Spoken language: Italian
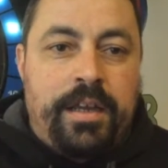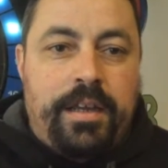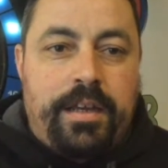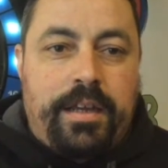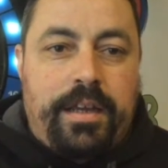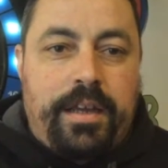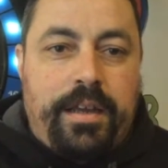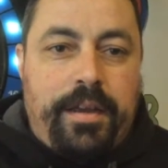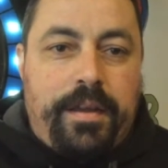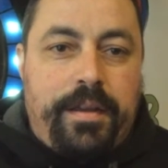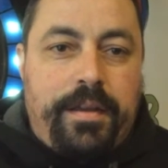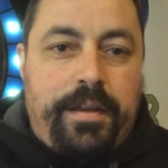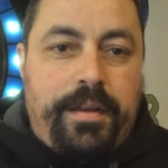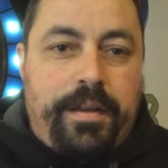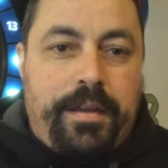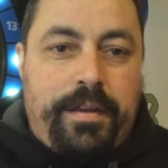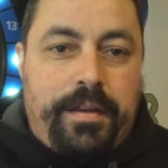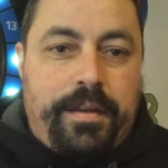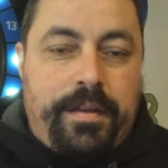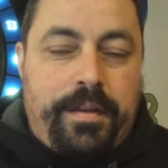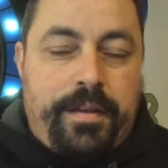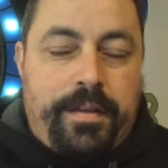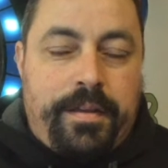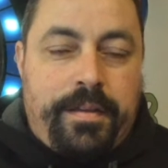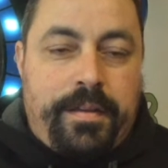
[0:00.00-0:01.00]

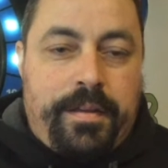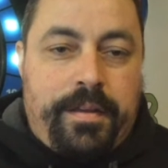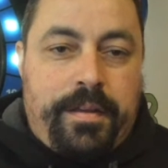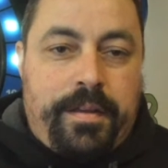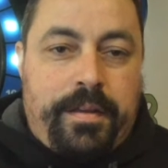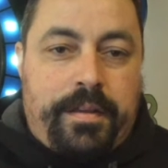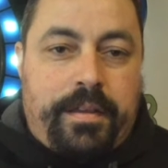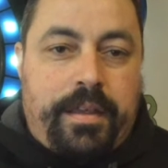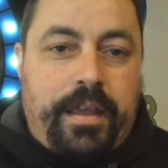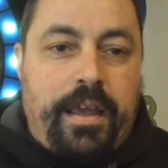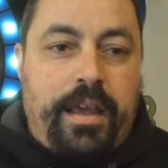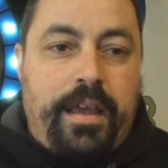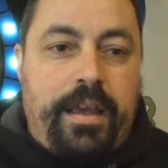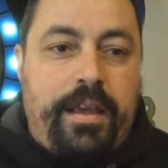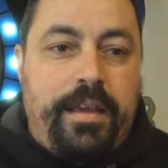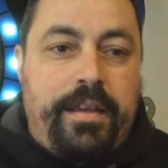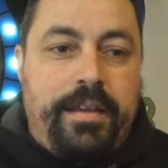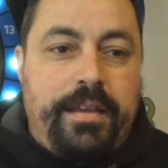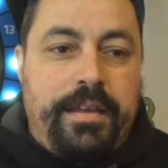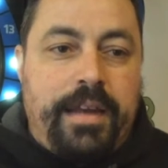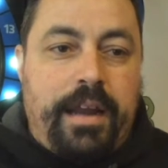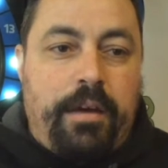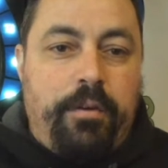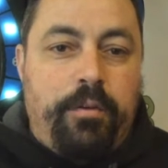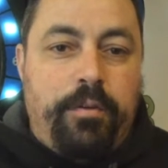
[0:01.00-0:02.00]
eh, che,
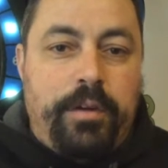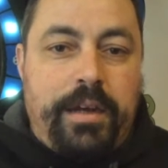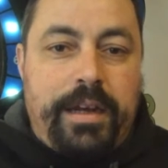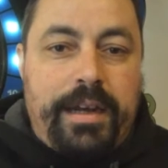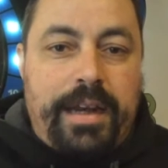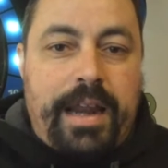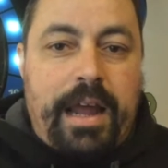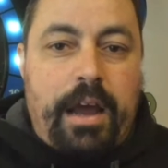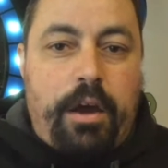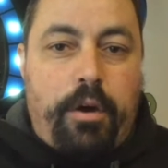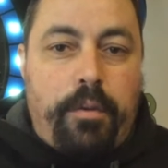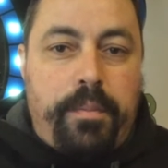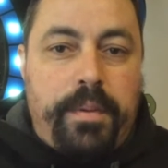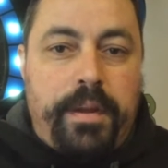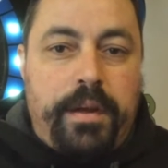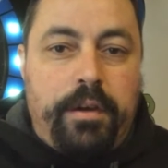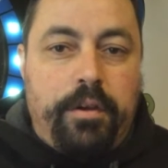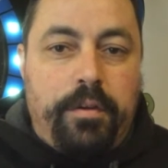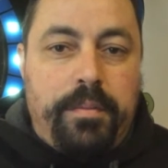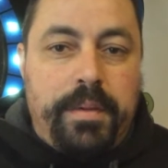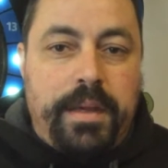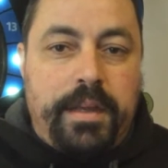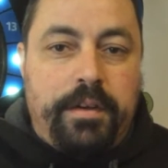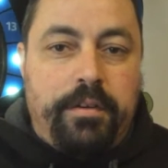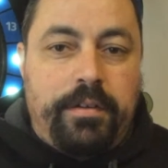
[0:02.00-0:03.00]
inaugurerà o
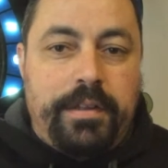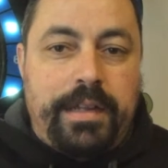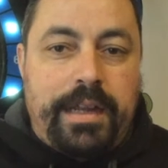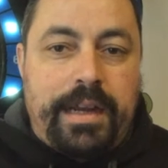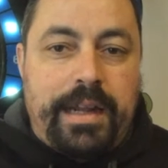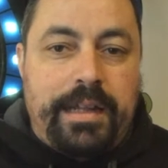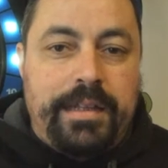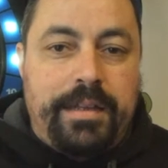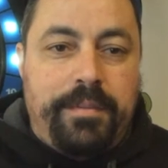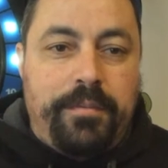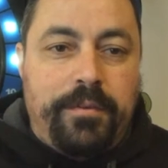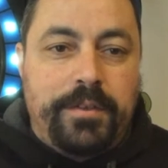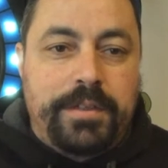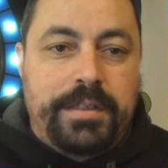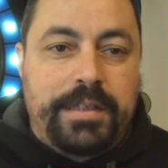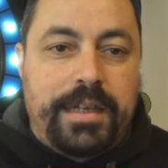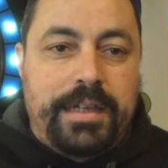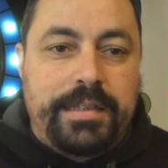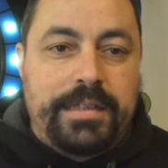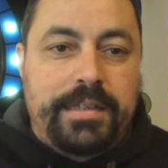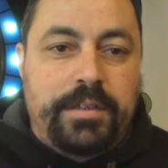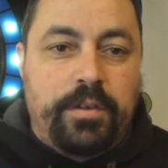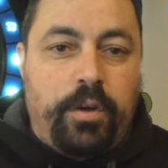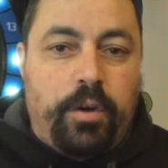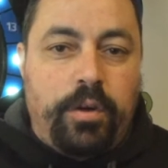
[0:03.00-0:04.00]
perlomeno darà
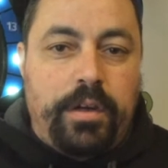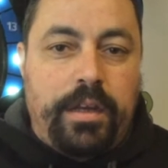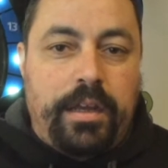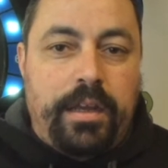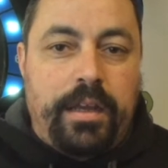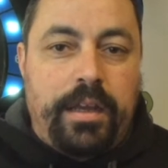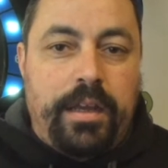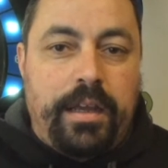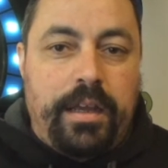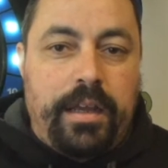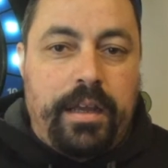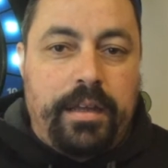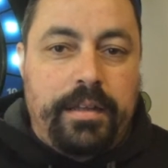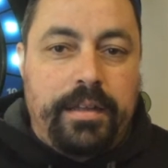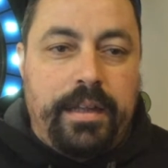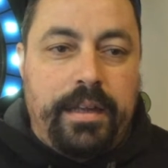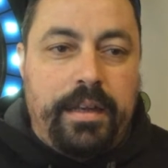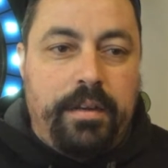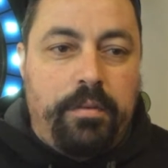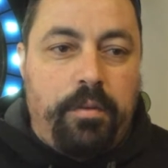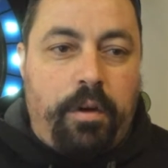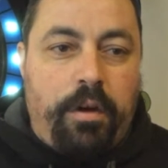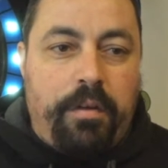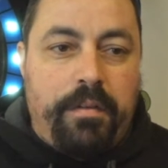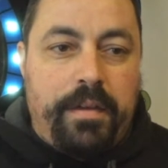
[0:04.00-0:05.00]
dimostrazione
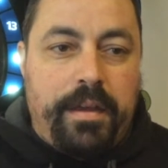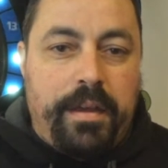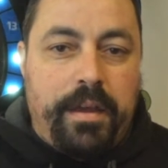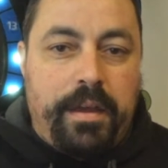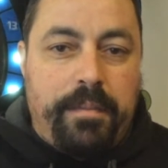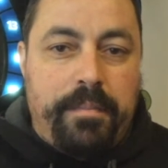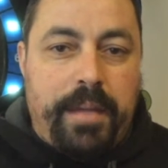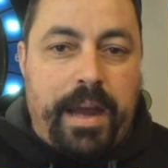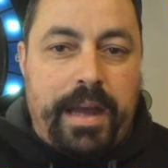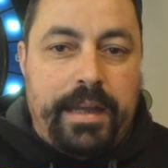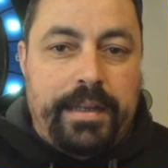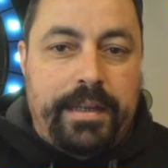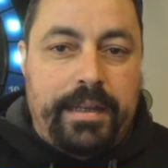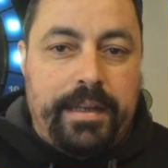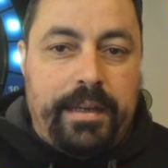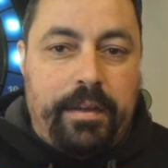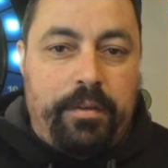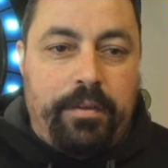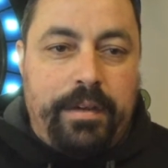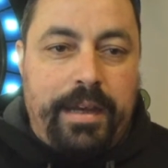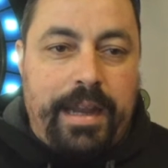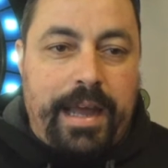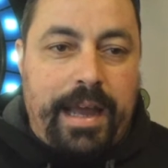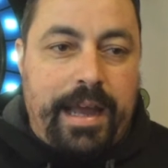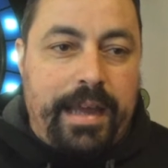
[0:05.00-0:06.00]
delle nuove macchine
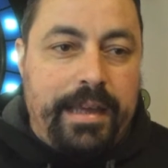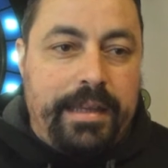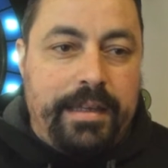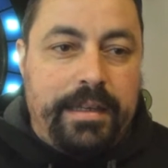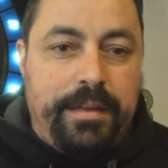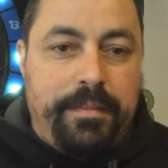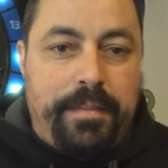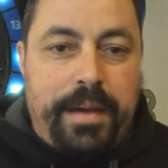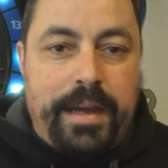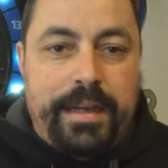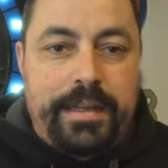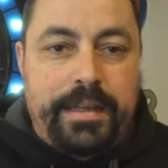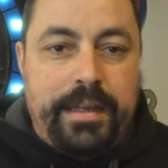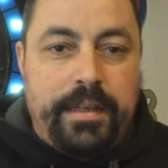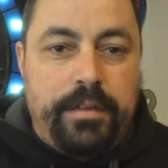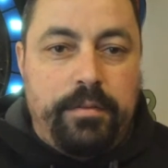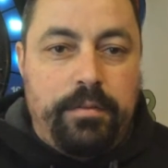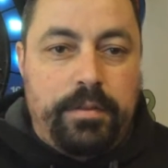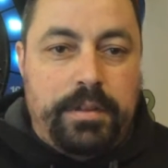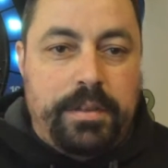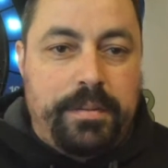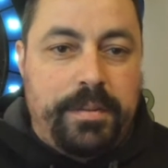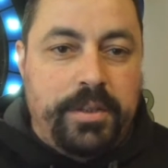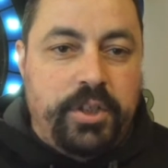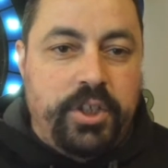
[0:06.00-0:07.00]
online, macchine di
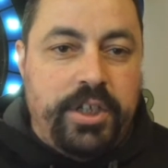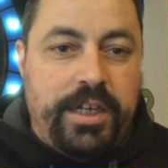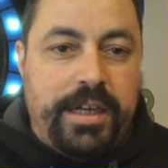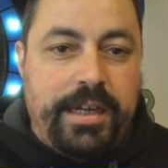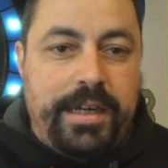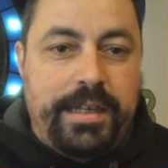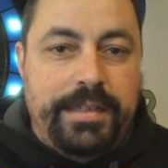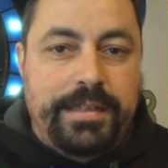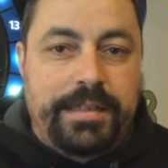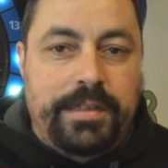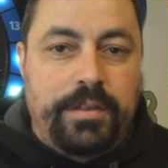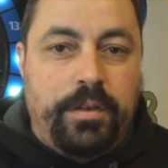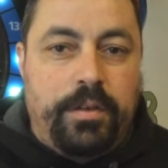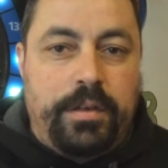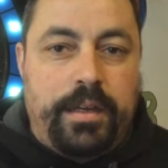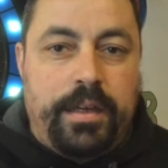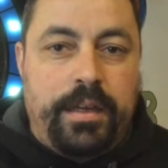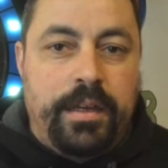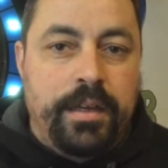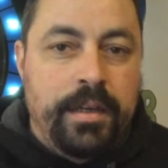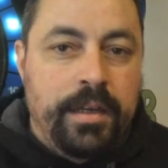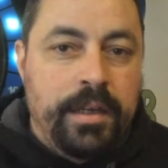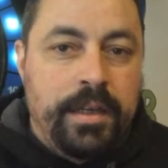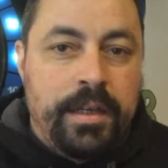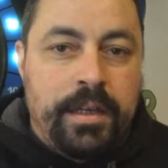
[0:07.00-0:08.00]
ultima
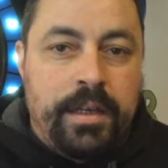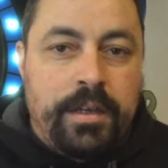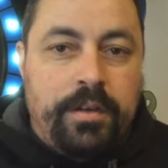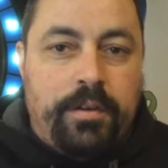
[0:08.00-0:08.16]
generazione